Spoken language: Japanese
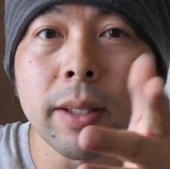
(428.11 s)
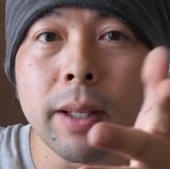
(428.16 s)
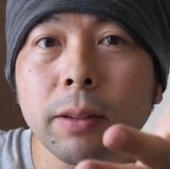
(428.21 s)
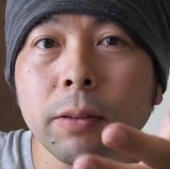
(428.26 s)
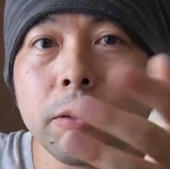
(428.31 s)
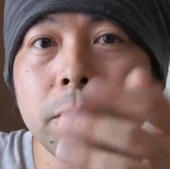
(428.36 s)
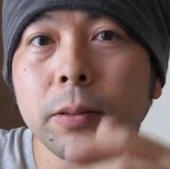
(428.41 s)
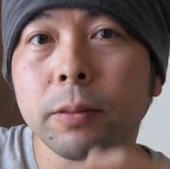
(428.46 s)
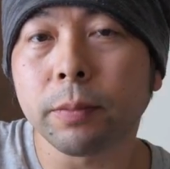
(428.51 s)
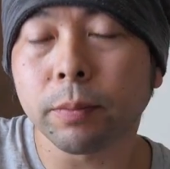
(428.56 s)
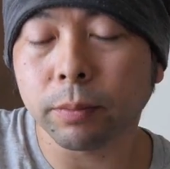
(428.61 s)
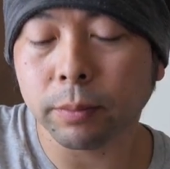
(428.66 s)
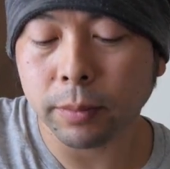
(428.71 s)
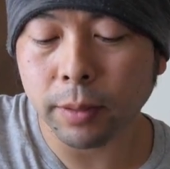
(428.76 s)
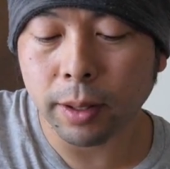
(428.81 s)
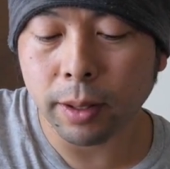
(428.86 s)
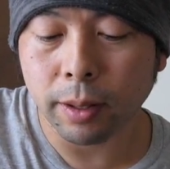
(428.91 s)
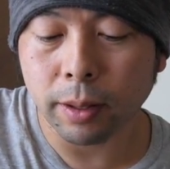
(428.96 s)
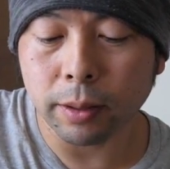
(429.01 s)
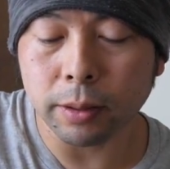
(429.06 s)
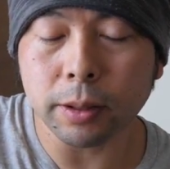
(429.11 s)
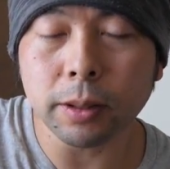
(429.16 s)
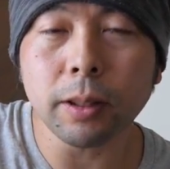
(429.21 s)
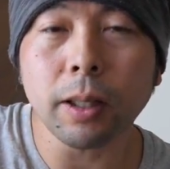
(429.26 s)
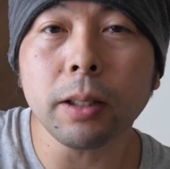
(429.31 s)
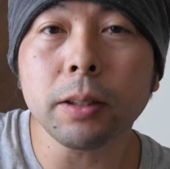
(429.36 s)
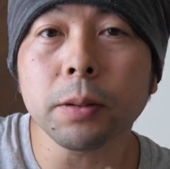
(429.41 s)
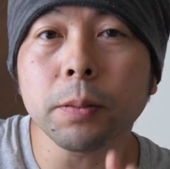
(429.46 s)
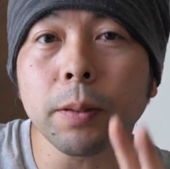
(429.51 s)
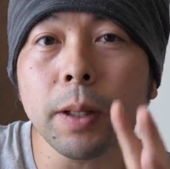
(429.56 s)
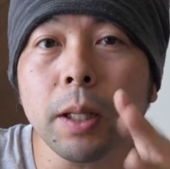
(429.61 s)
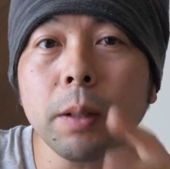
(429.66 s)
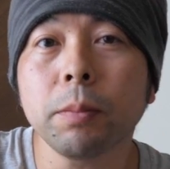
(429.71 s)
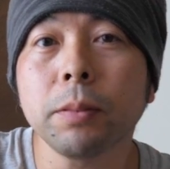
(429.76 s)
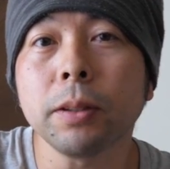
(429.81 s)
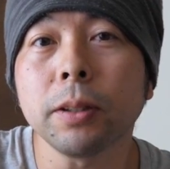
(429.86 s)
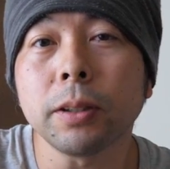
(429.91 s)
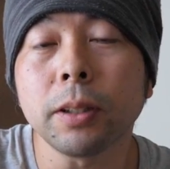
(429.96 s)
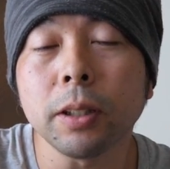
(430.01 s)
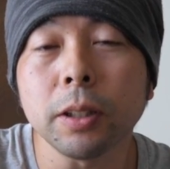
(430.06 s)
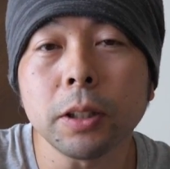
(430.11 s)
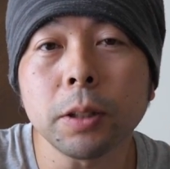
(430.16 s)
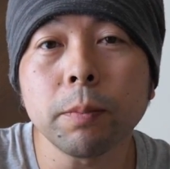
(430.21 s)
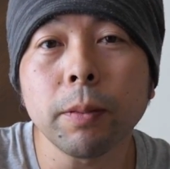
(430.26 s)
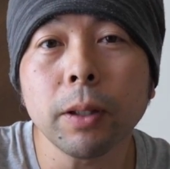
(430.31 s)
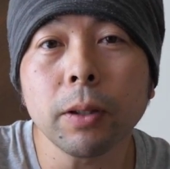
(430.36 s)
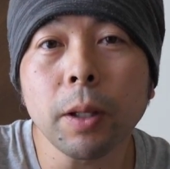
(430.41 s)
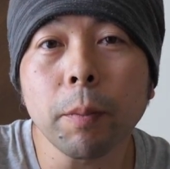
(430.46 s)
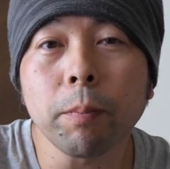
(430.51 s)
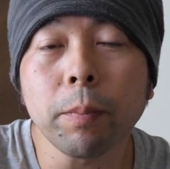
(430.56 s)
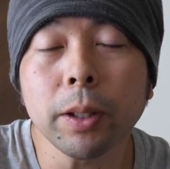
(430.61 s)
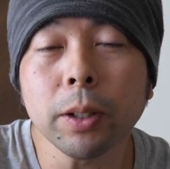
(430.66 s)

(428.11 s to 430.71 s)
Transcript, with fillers: あの、GH5 にして一番やっ